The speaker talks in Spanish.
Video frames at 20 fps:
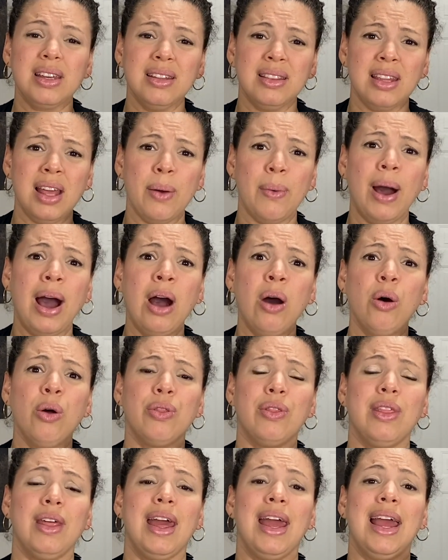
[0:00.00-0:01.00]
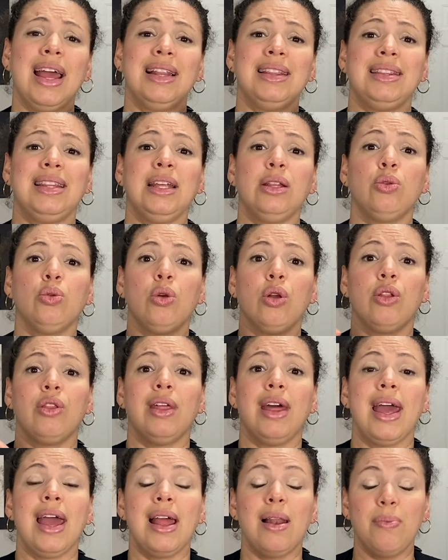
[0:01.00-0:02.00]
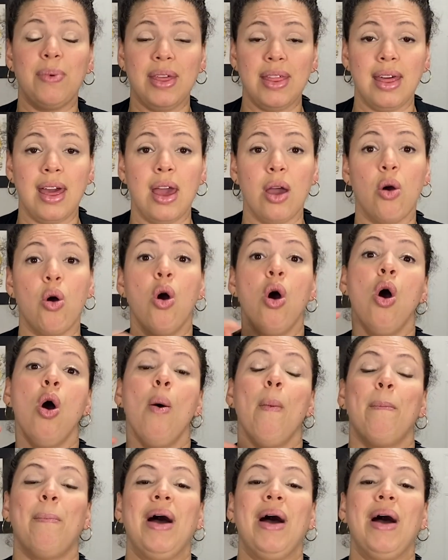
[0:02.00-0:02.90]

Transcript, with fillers: debajo del título del video